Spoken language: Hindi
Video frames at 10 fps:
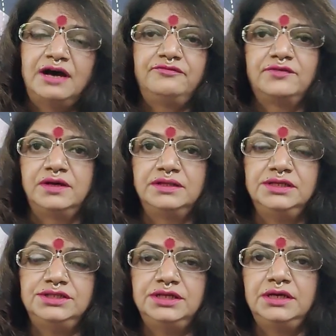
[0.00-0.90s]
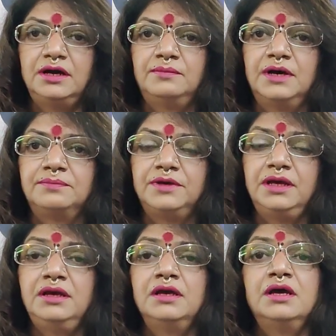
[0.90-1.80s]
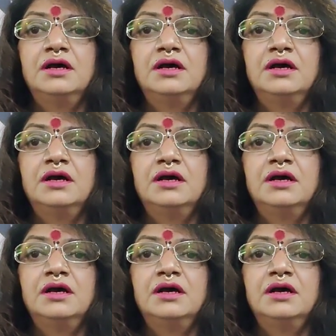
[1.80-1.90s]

माफ़ कर दीजिए हम आपके